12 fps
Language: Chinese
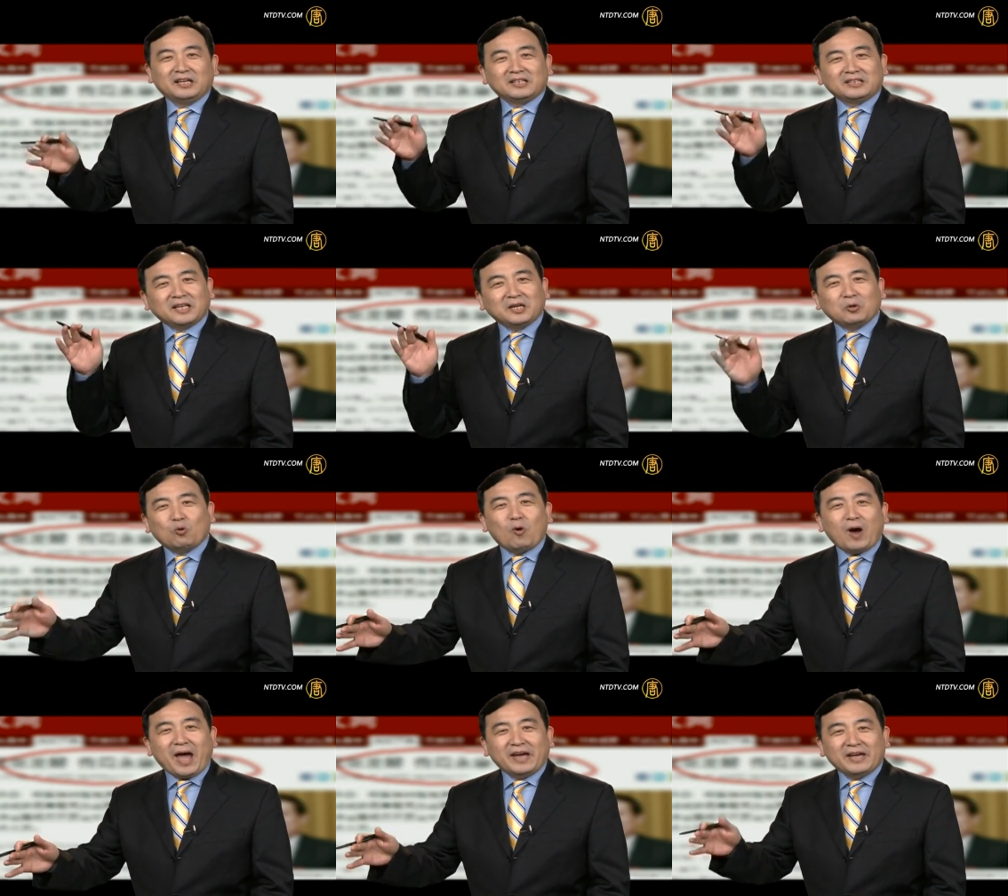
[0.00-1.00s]
忒
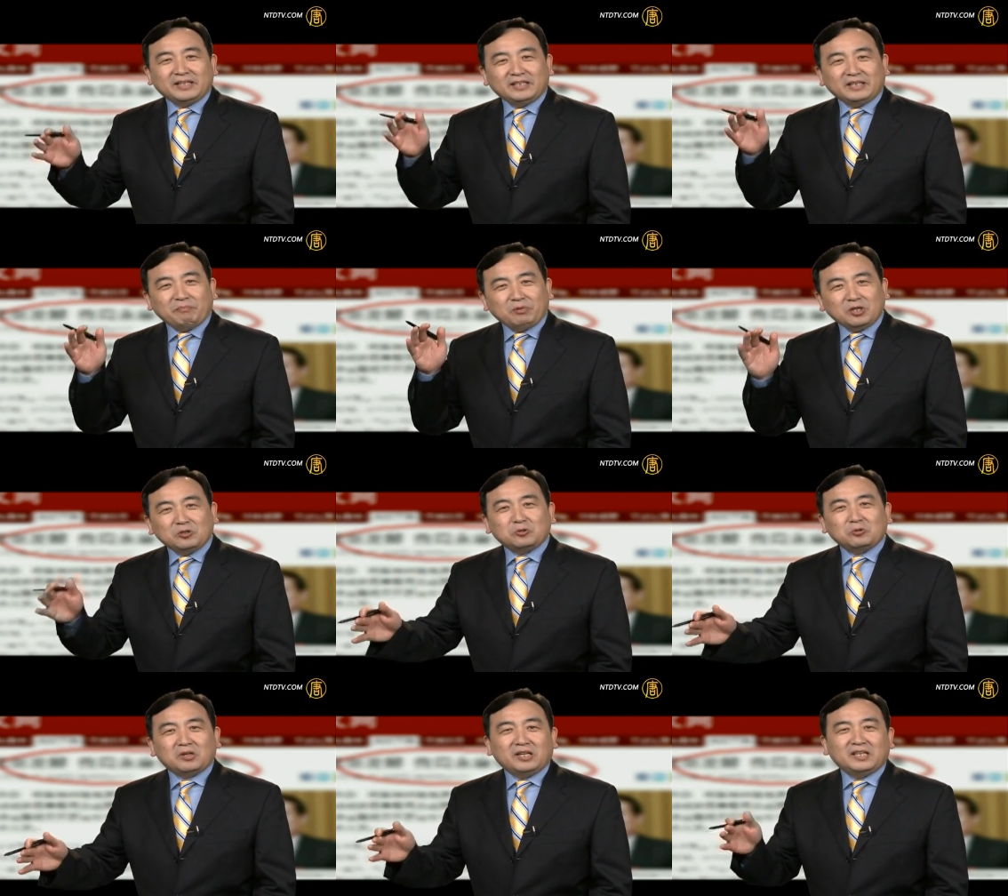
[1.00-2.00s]
坏，你必
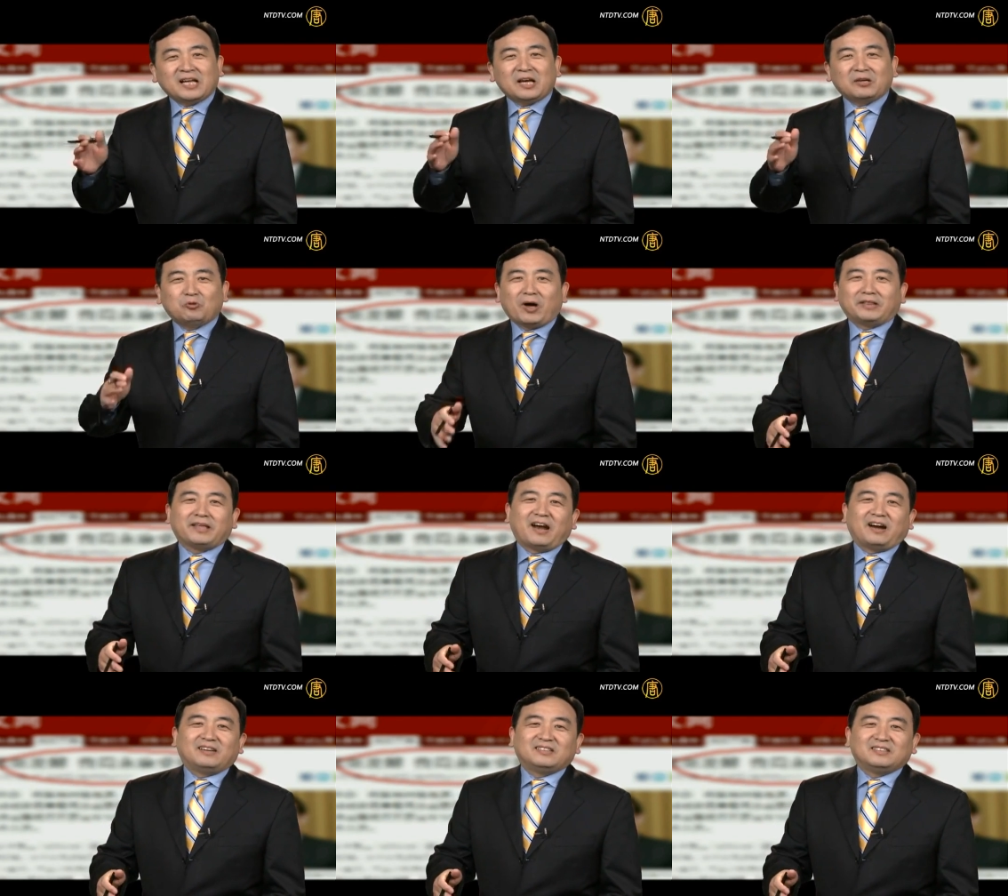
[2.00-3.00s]
须离他远点。
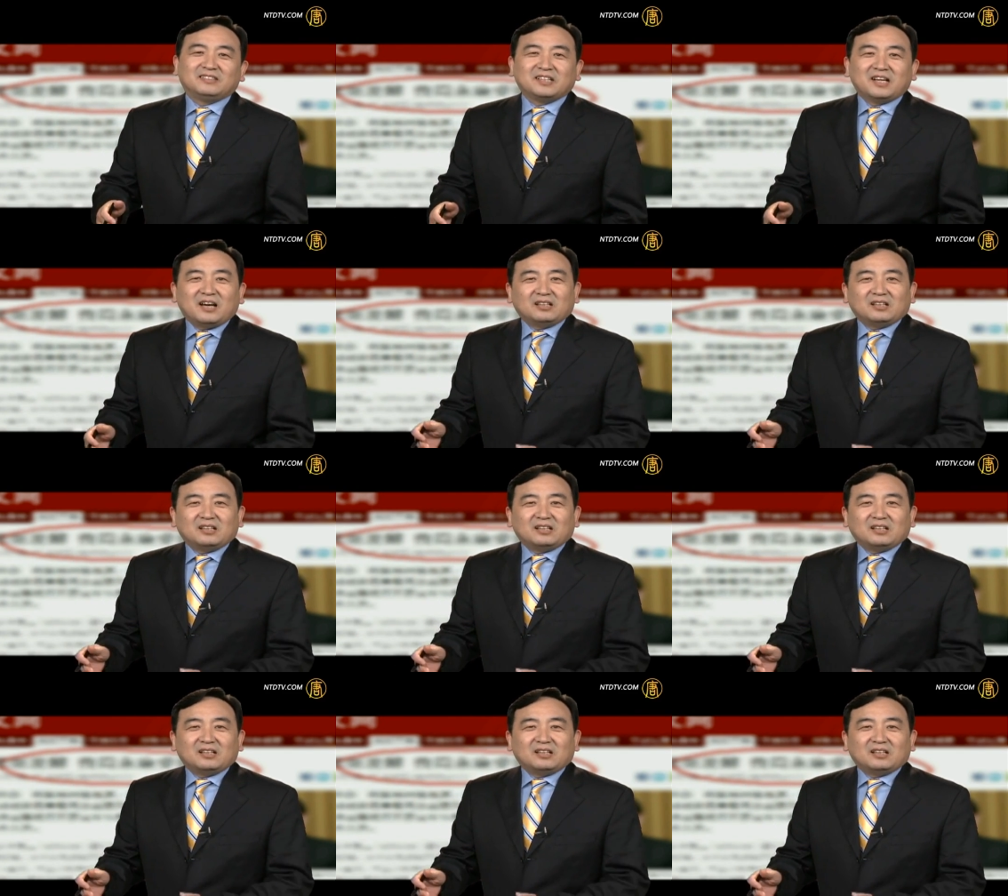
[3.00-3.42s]
那